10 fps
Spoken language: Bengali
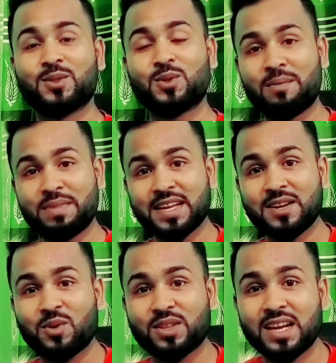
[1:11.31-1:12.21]
তো আমরা
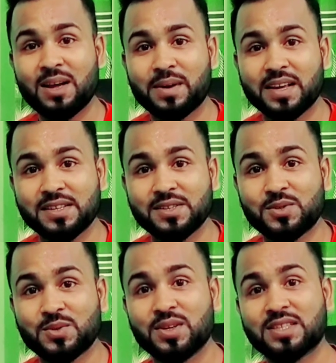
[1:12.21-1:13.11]
এখানে কথা না বাড়াই
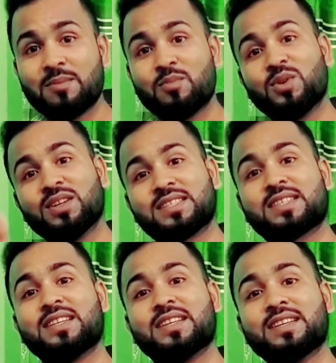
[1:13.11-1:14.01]
চলে যাই মূল
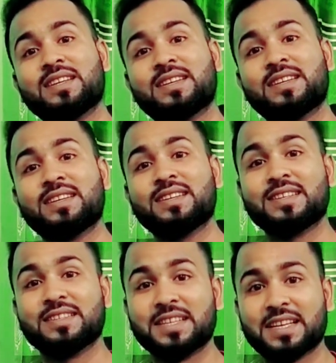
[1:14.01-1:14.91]
স্ক্রিনে
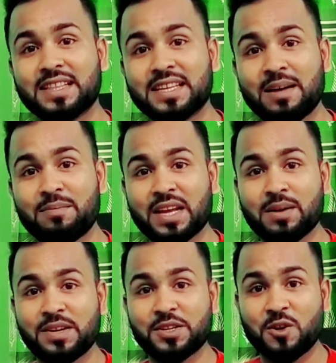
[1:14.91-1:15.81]
যেখান থেকে আমরা
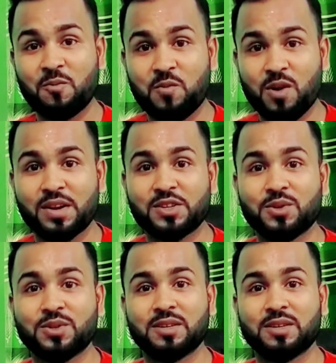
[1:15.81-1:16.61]
একেবারে সব প্রমাণ সহ